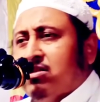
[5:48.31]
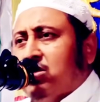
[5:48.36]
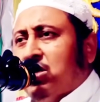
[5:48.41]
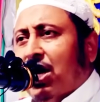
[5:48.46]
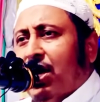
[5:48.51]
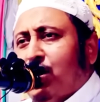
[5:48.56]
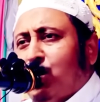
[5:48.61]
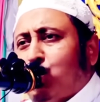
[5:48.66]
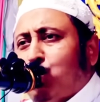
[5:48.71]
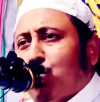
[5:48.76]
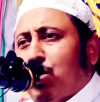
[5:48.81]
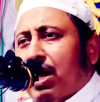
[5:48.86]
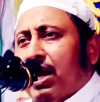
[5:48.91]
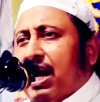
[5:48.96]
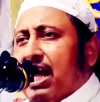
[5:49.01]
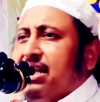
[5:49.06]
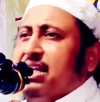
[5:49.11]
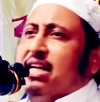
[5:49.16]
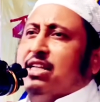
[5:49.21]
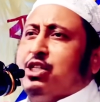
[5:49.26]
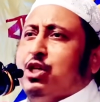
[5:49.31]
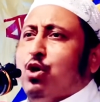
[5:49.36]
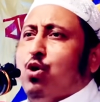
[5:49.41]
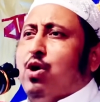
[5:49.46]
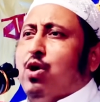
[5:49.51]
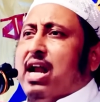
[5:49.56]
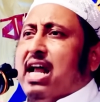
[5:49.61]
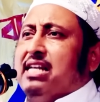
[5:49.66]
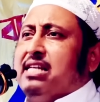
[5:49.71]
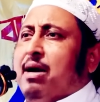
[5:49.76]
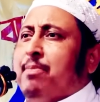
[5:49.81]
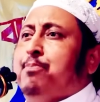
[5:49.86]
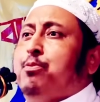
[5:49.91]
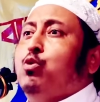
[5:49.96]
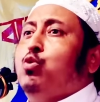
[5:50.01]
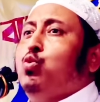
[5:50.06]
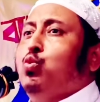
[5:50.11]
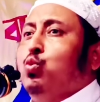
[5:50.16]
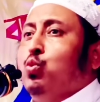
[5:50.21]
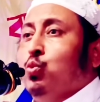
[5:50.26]
সেই যুগে রাজা ছিল রাজা
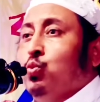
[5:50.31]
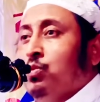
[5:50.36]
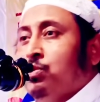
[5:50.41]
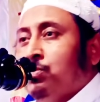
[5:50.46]
পুরু